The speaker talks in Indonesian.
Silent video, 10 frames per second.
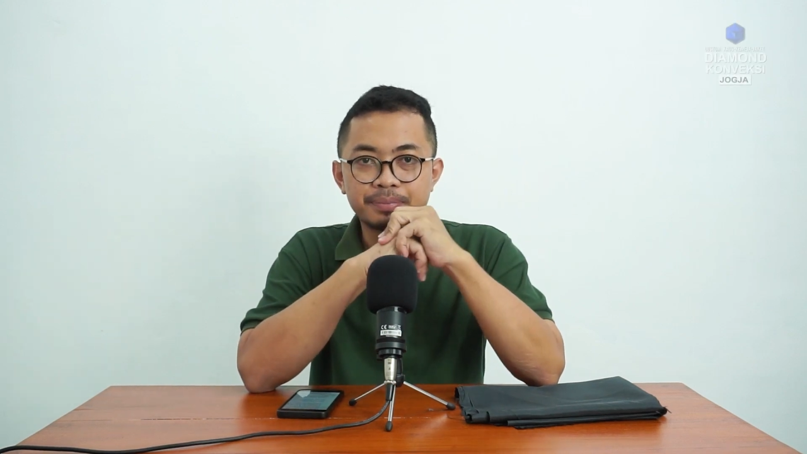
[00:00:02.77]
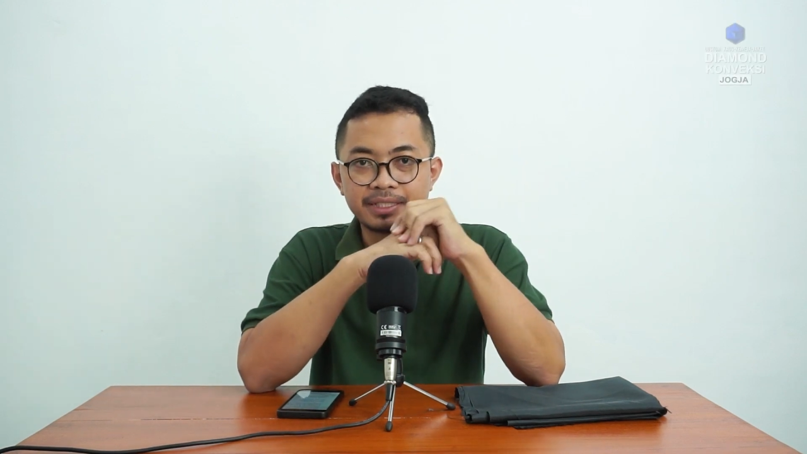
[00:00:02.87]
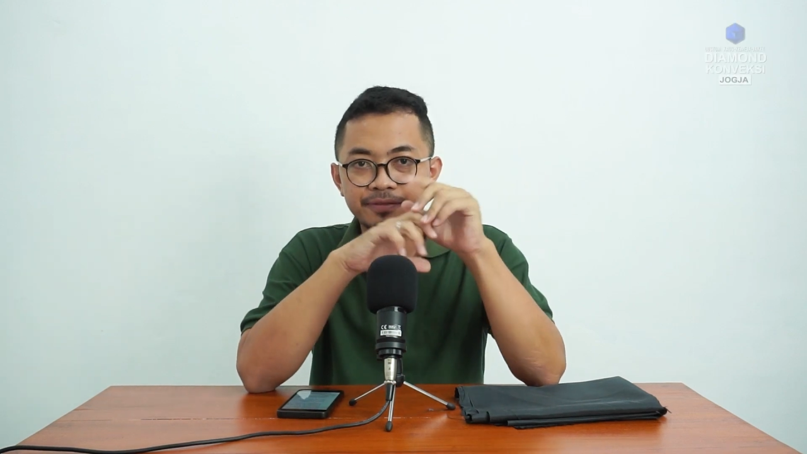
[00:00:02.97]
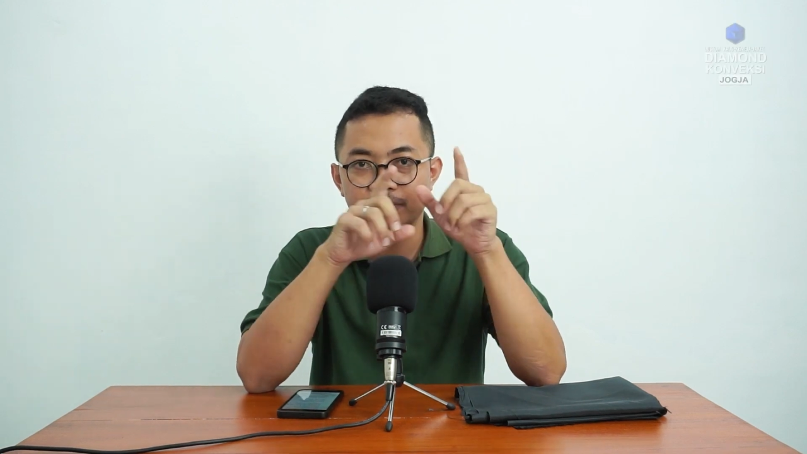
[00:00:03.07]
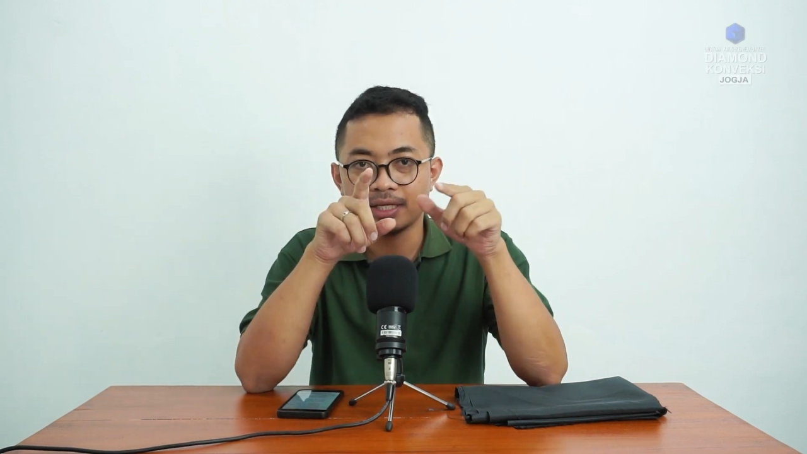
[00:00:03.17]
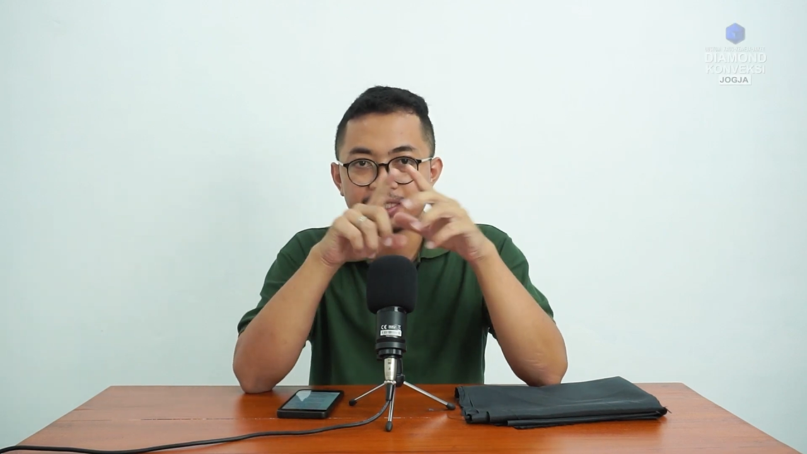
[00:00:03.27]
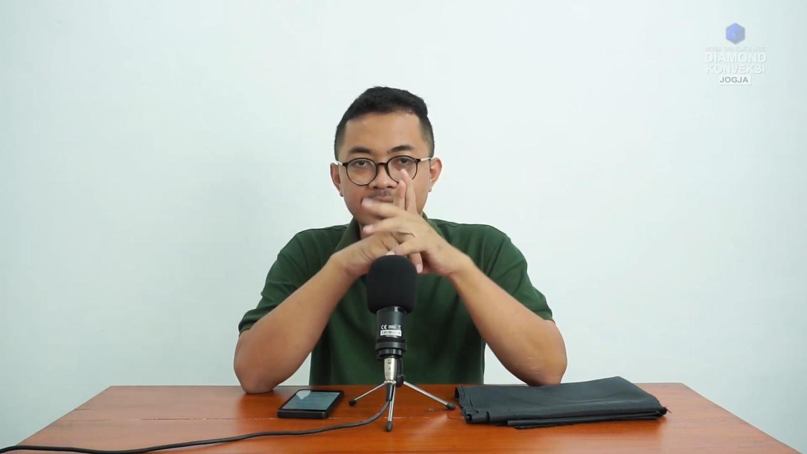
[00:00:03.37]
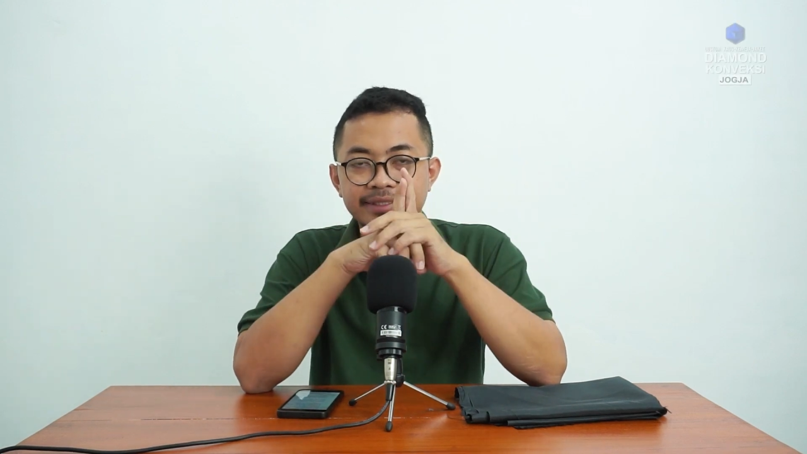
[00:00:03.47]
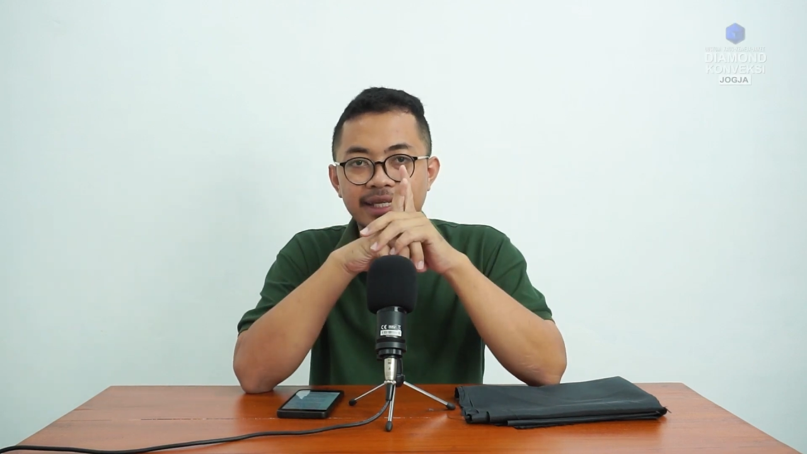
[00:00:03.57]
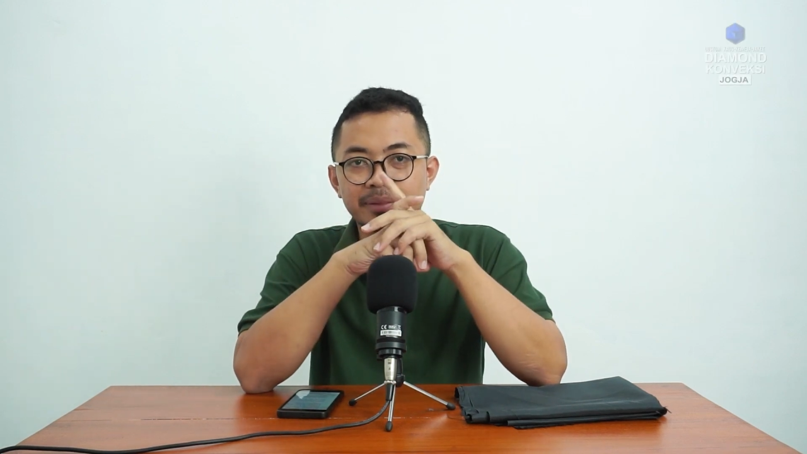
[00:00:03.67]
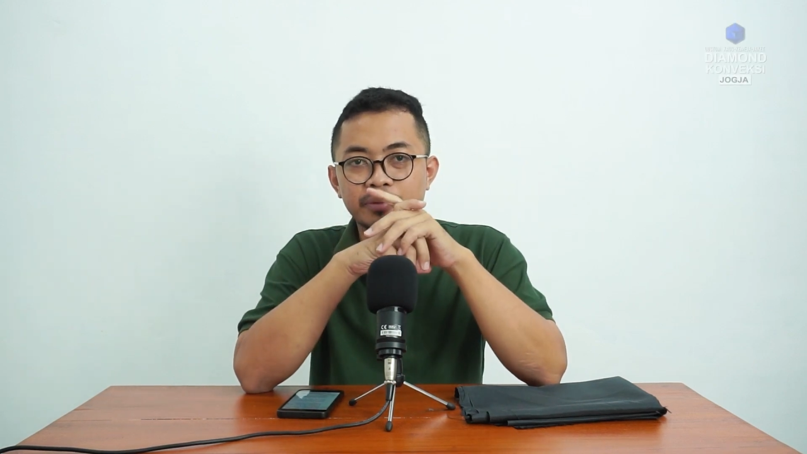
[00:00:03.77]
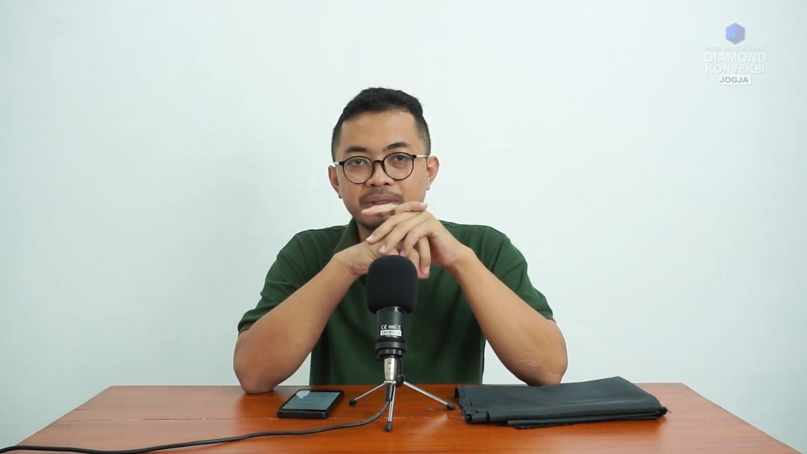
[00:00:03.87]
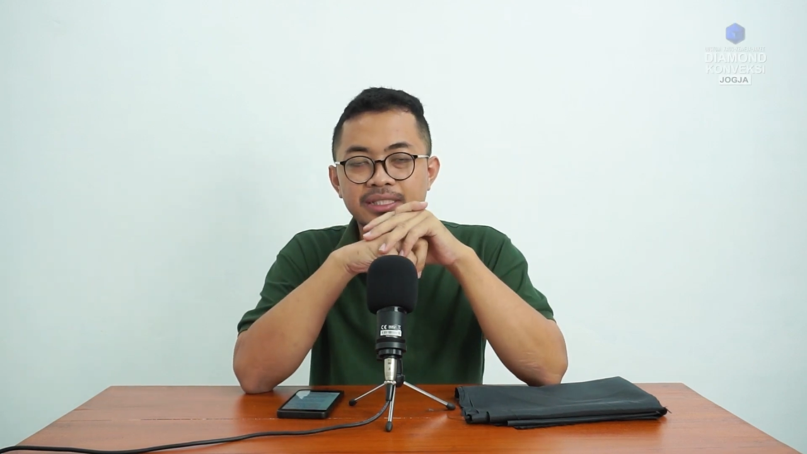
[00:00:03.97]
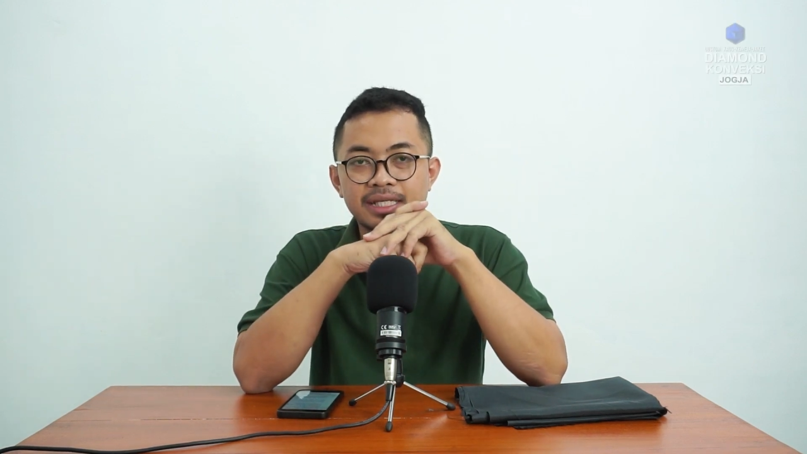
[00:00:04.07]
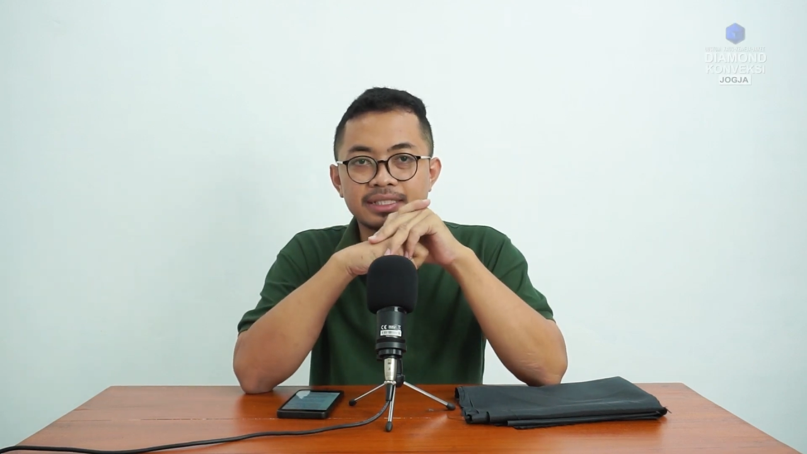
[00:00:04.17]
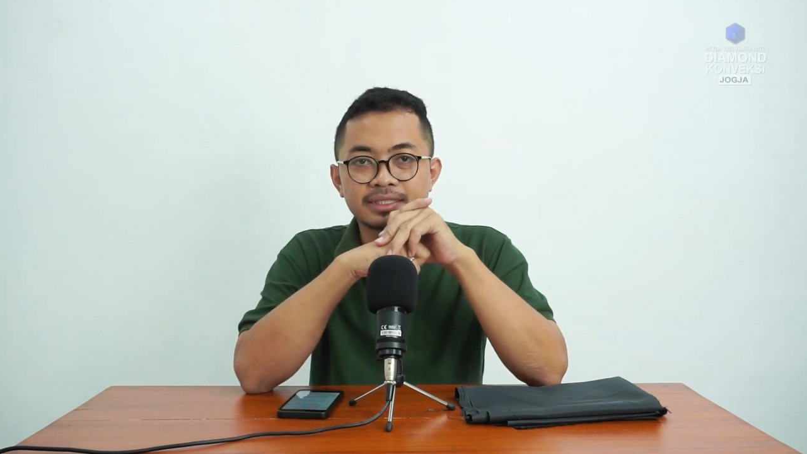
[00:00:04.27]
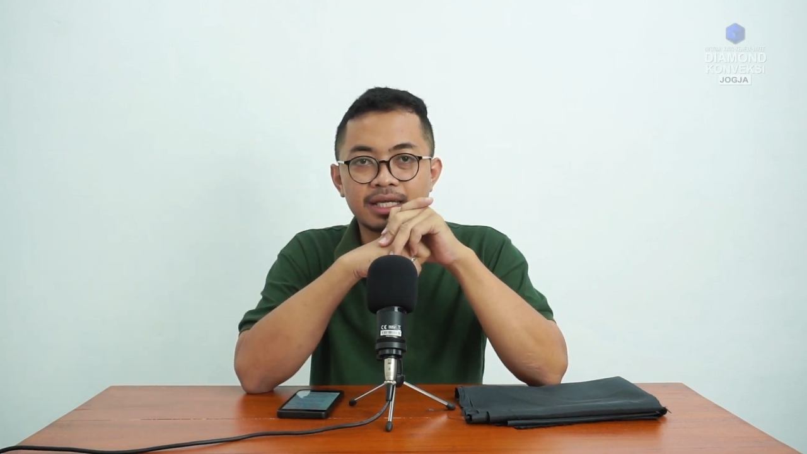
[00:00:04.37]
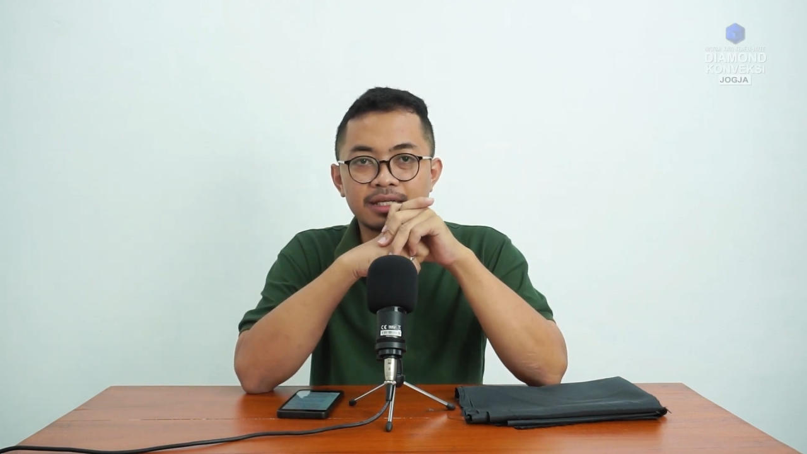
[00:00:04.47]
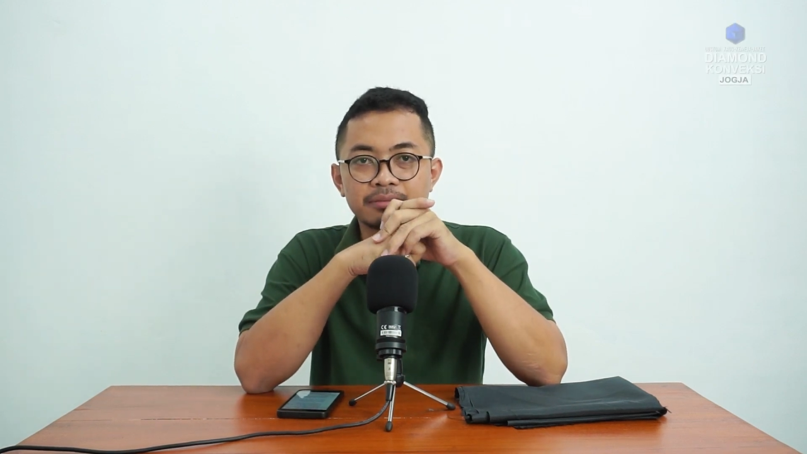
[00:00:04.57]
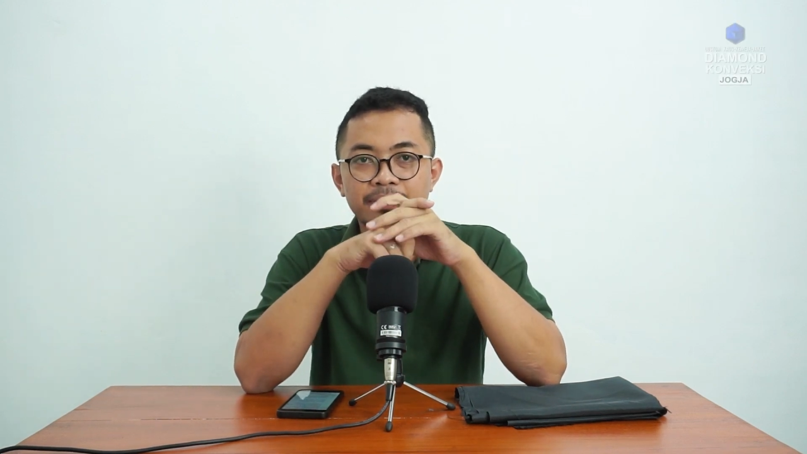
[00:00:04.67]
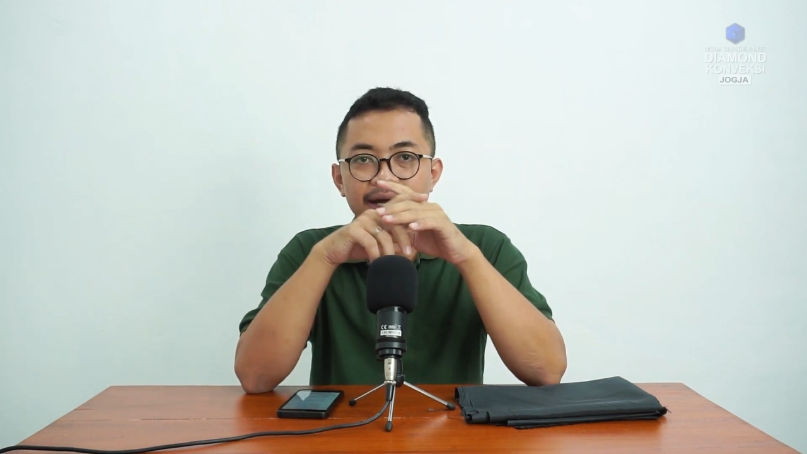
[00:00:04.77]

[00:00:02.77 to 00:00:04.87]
Pada video kali ini saya mau menjelaskan